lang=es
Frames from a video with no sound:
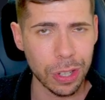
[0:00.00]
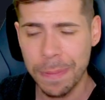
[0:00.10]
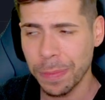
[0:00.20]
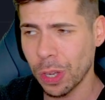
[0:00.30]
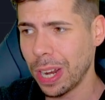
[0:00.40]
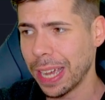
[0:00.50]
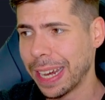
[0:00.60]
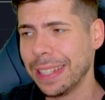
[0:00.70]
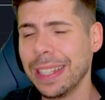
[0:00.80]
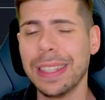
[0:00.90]
con la
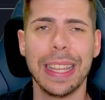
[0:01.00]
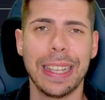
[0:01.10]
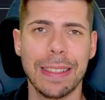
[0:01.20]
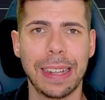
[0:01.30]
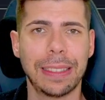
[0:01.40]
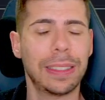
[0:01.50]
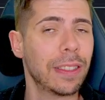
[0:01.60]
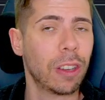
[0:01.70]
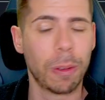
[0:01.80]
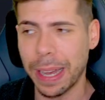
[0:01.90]
crisis de liquidez que están teniendo
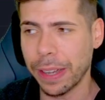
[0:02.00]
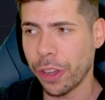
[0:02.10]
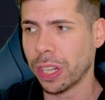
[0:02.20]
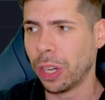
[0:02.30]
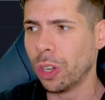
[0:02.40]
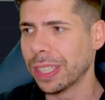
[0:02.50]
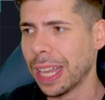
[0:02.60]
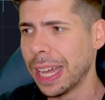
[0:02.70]
los bancos, el oro está